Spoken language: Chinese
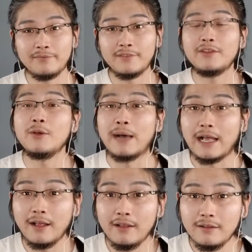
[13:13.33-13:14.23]
对
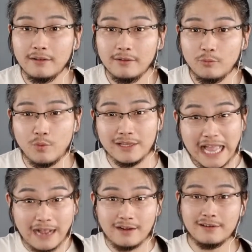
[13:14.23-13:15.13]
吧？我
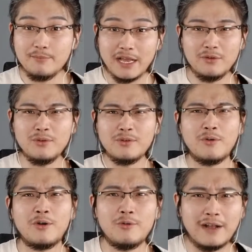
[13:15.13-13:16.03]
哪跟人辩论
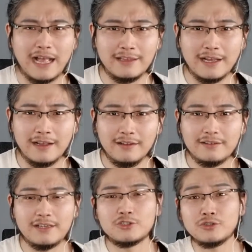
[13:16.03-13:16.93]
过公开的？
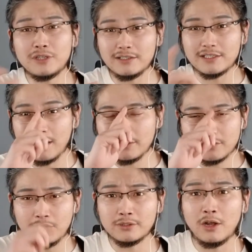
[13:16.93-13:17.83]
但是时间长了之
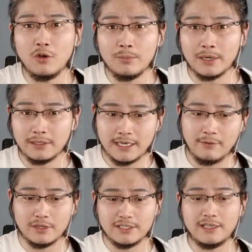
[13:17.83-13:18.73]
后，到后面你看
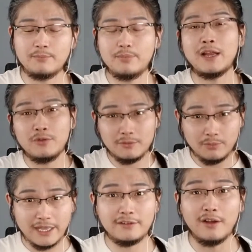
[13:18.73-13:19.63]
我现在辩论的不
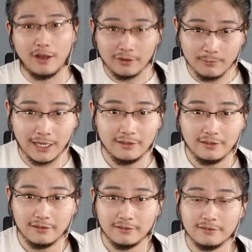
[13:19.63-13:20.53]
也挺好的吗？
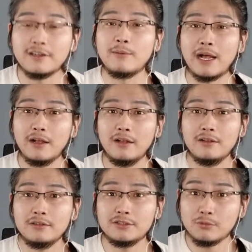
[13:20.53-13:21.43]
知道吧？
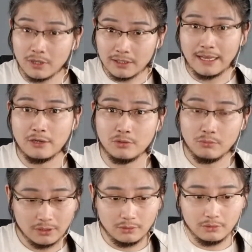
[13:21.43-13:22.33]
其实我跟大家说，
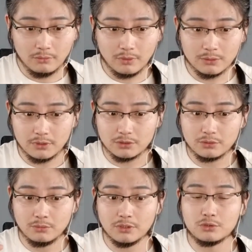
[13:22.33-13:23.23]
我的我我
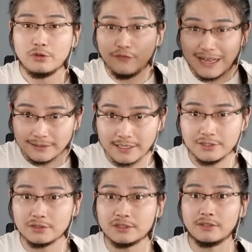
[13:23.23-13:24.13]
属我属于发散
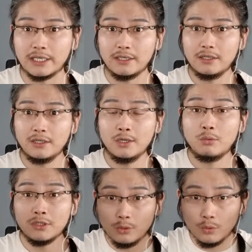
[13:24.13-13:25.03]
性思维，
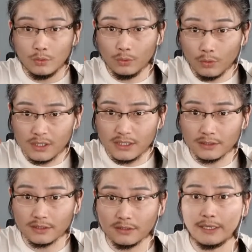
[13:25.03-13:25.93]
我的逻逻辑
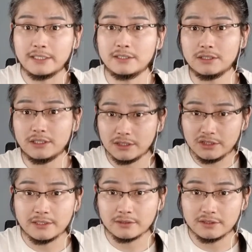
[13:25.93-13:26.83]
思维这
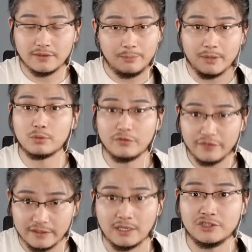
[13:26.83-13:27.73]
线性思维并不是
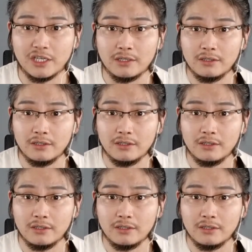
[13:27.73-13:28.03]
非常强，